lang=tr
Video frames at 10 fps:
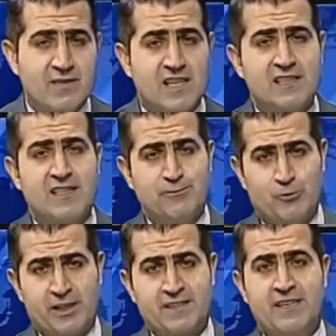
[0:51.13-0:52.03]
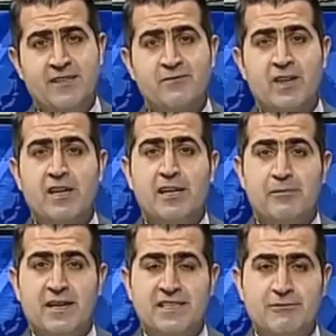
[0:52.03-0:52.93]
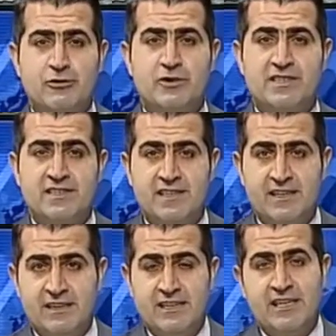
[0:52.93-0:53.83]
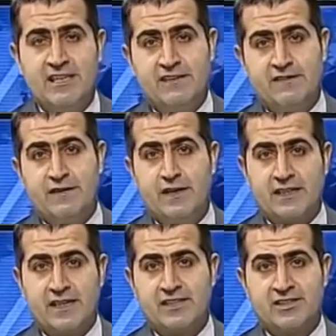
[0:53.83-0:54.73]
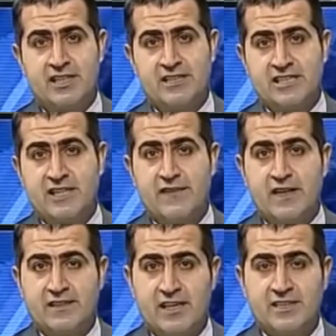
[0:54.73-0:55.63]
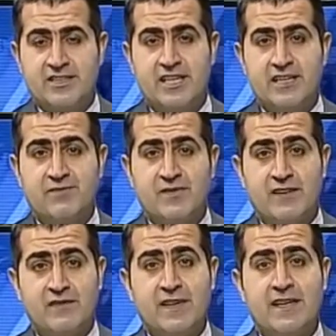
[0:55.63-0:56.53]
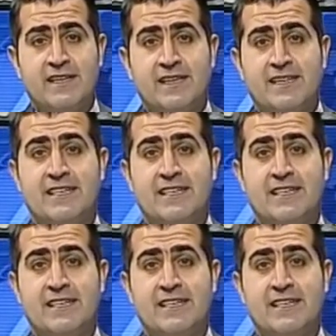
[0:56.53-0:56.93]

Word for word: E, tabii bu arada pandemi sürecinde vefakarca, cefakarca ve